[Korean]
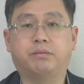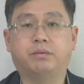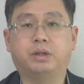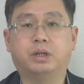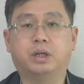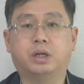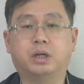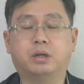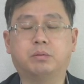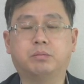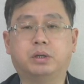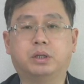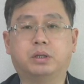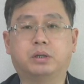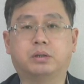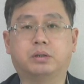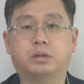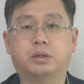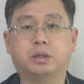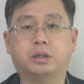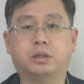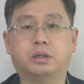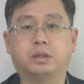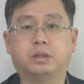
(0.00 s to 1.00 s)

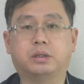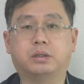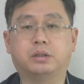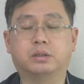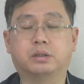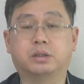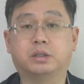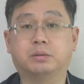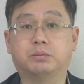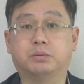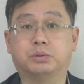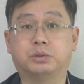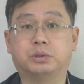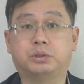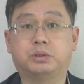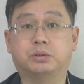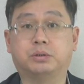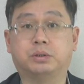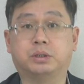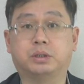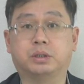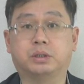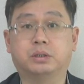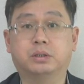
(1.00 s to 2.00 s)
phenomenally 느낌
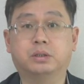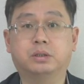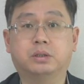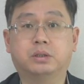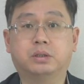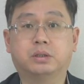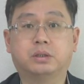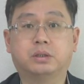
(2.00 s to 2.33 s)
오시죠? 이제는